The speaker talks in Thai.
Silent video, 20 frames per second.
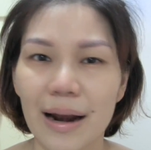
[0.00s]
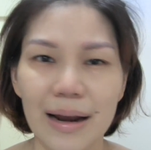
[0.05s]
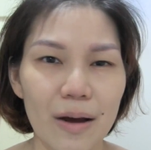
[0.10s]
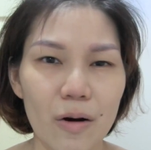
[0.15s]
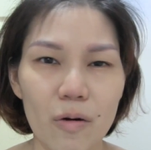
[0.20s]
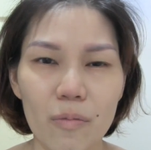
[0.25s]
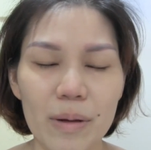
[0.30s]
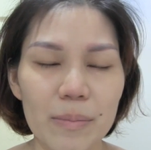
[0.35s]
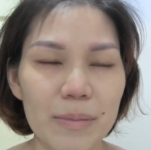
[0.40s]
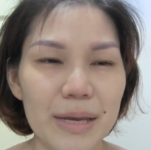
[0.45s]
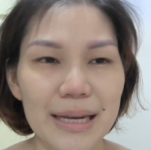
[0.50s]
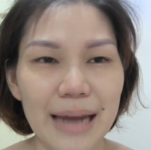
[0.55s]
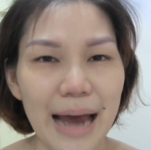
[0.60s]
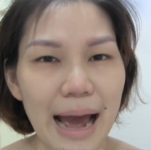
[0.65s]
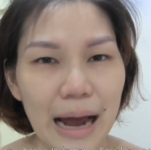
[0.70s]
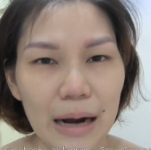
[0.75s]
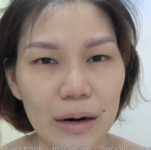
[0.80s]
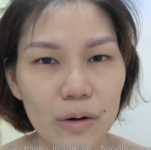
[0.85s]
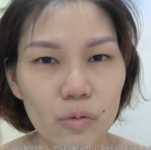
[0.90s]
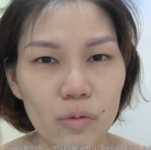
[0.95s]
เราไม่มี
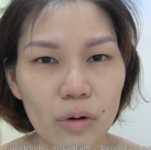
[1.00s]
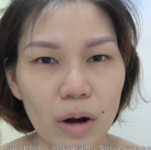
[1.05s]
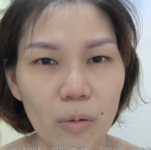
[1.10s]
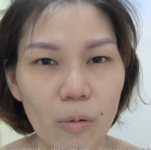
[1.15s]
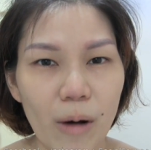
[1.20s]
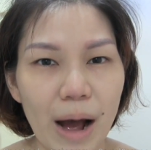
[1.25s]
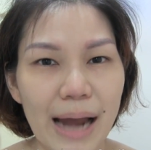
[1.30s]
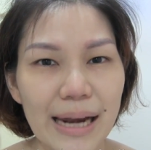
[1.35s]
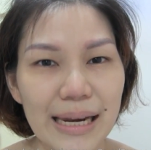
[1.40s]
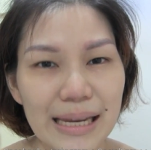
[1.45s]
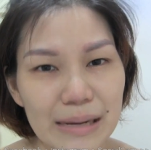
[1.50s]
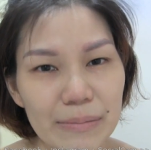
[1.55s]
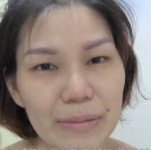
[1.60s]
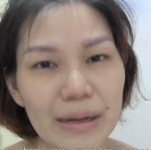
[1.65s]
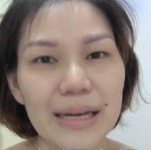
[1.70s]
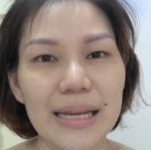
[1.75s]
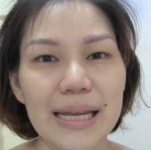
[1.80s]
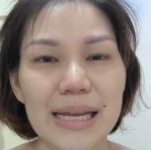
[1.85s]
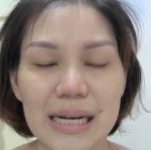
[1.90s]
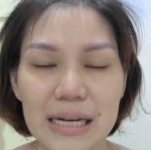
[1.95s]
ทางรู้หรอกว่าอันนี้
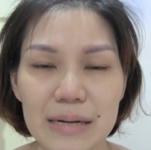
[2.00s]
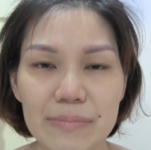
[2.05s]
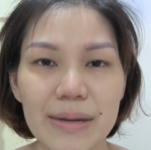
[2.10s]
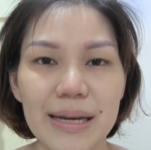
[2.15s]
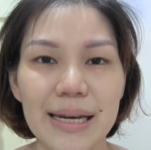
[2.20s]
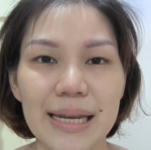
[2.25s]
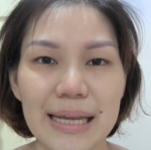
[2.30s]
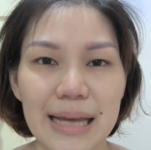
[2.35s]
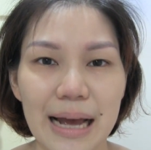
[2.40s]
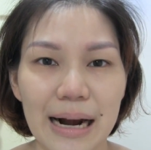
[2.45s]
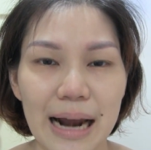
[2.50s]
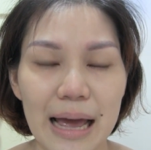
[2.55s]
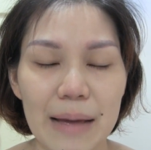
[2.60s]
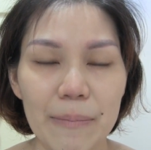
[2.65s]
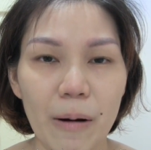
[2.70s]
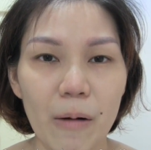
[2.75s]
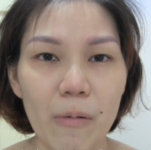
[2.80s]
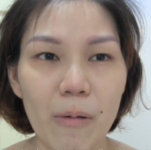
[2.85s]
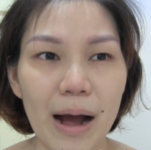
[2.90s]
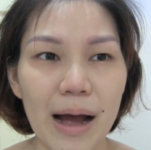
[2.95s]
มันดีหรือไม่ดีอย่างไร
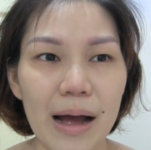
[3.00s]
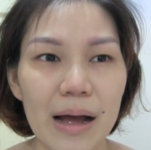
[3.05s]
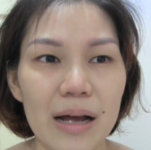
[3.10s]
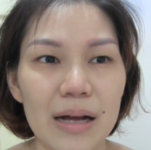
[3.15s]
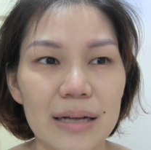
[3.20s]
เพราะว่า